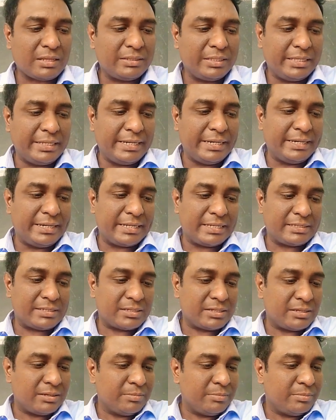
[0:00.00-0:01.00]
దీన్నే
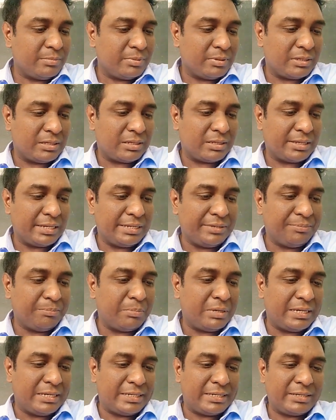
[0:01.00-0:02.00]
టర్సికం లీవ్
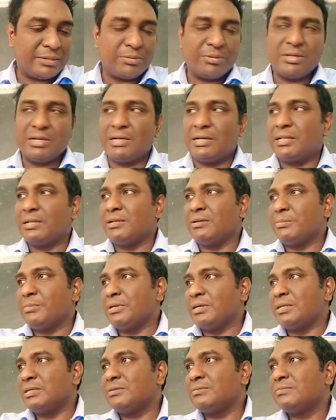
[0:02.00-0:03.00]
బ్లైట్ అని కూడా
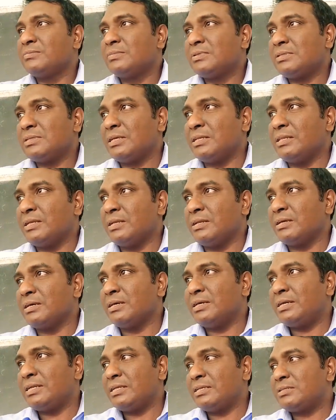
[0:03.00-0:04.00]
అంటారనమాట
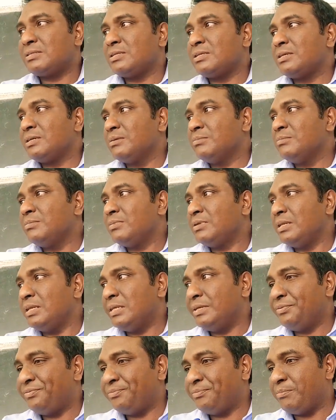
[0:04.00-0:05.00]
సాధారణంగా టర్సికమ్
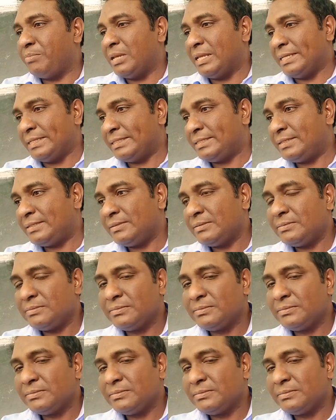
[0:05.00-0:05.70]
లీఫ్ బ్లైట్